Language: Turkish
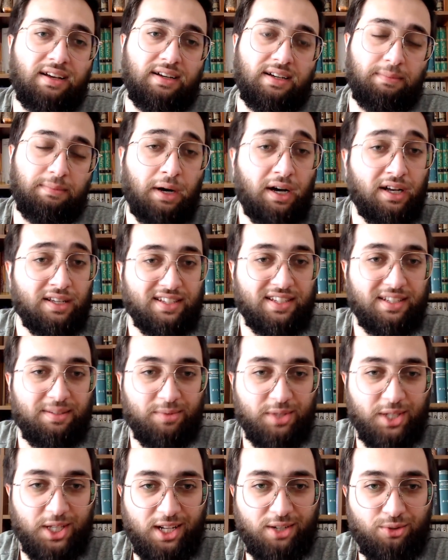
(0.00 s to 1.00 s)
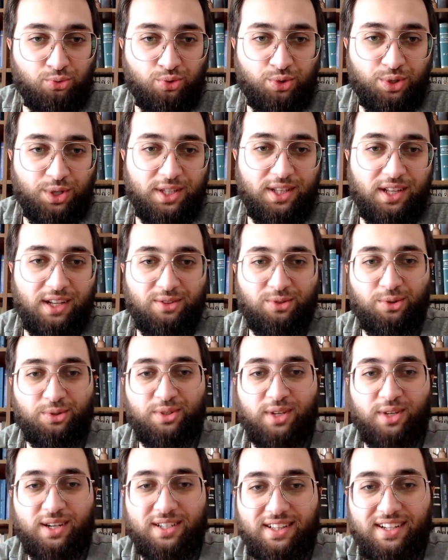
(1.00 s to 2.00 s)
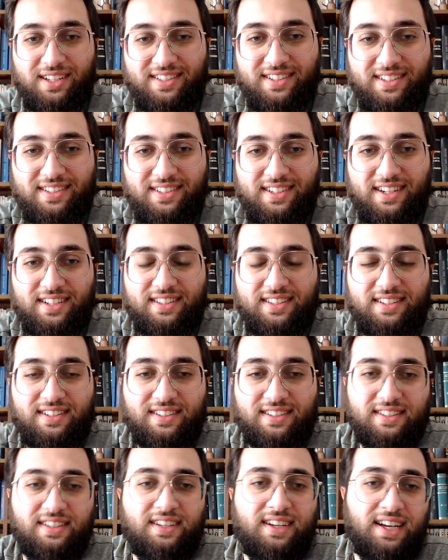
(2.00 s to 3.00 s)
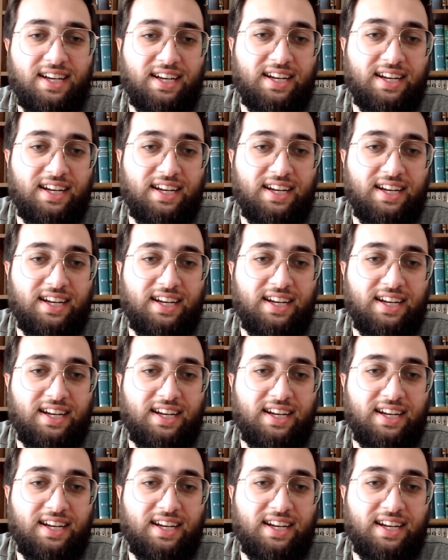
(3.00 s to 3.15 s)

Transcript: E, bazı kimseler Türkiye'den de özellikle hatırlayacaksınız.